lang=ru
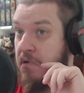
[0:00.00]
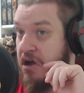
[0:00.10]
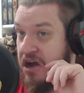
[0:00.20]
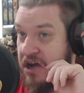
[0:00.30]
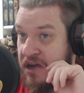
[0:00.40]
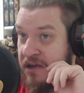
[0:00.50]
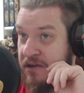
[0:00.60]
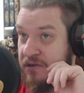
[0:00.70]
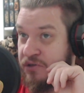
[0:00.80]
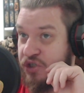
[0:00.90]
А?
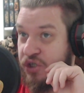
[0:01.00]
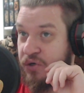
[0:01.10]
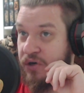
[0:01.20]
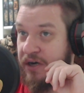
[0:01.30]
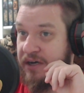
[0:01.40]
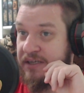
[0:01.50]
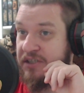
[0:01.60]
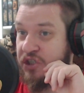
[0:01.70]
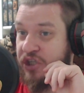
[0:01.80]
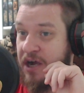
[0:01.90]
Чё?
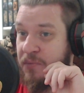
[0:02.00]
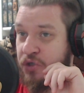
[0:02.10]
это а ж так может